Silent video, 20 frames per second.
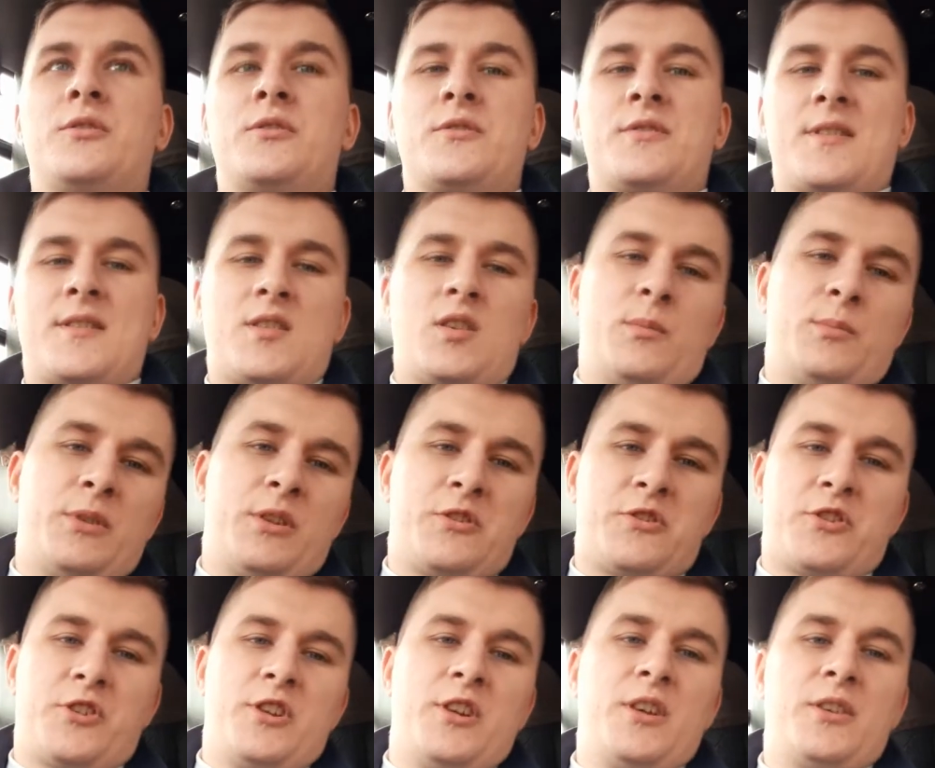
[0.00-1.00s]
y, zasobne,
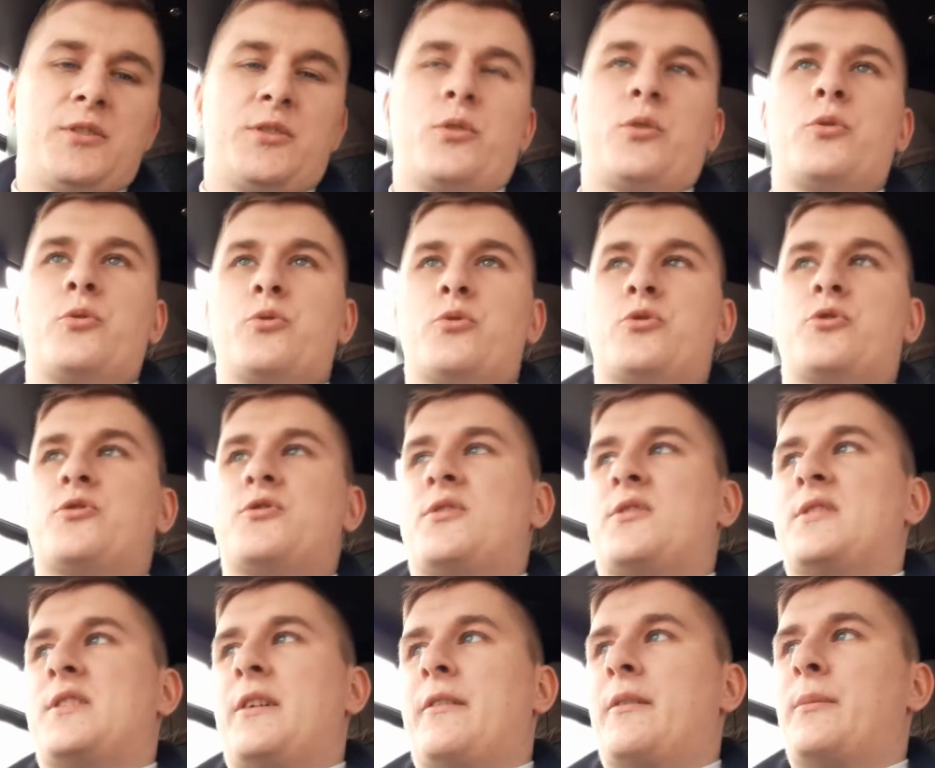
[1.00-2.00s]
czy nie, to już
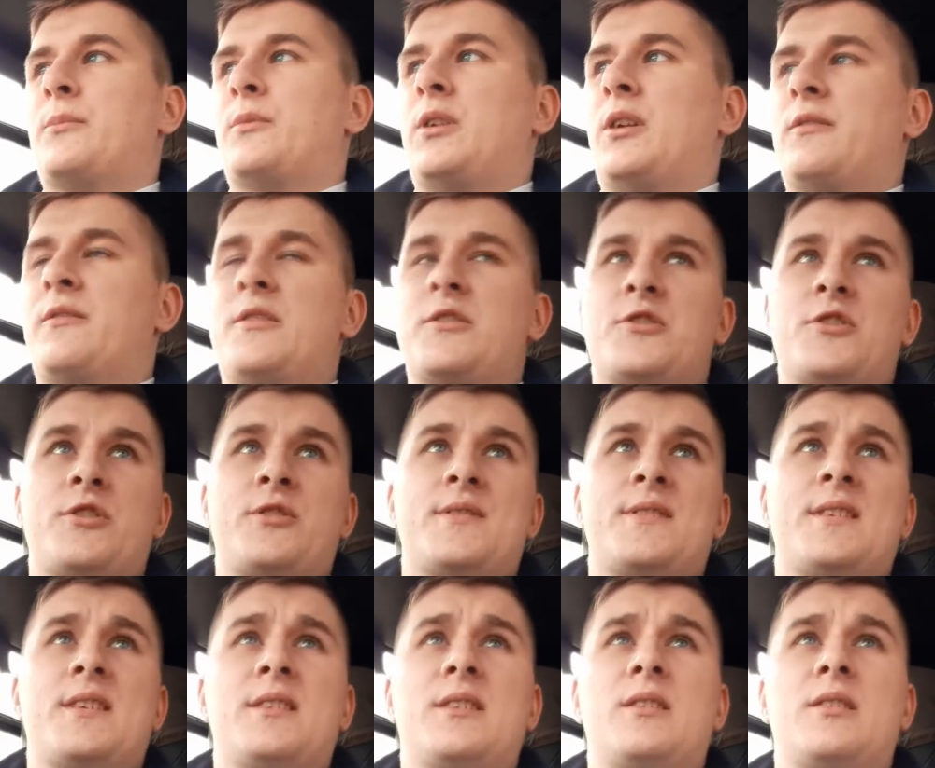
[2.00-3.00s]
zostawiam dla Waszej
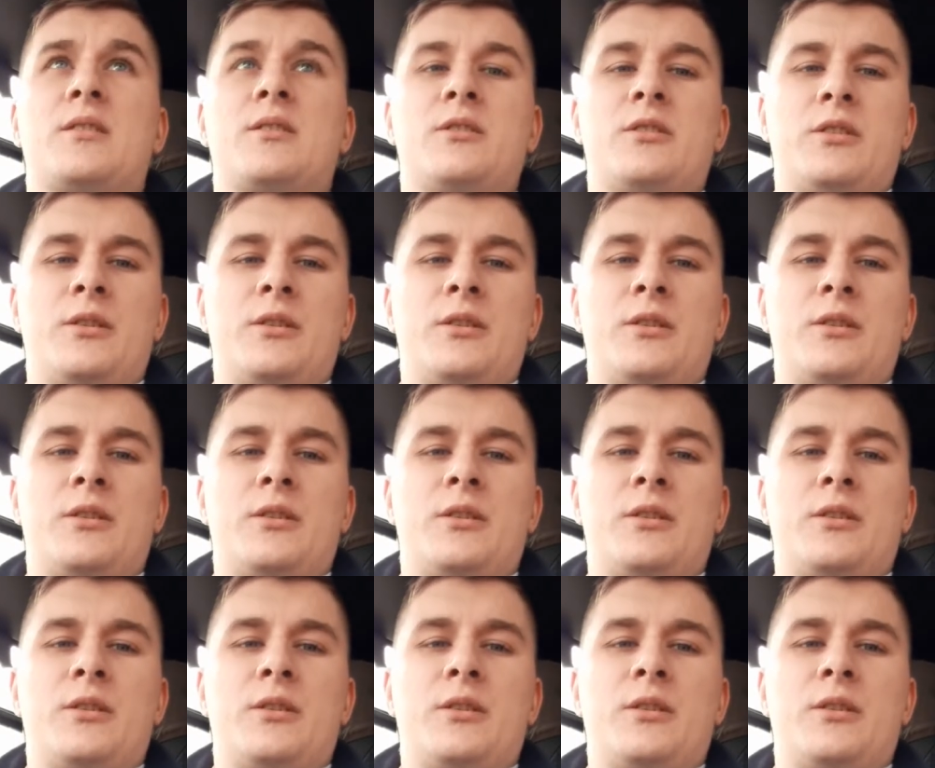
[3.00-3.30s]
oceny.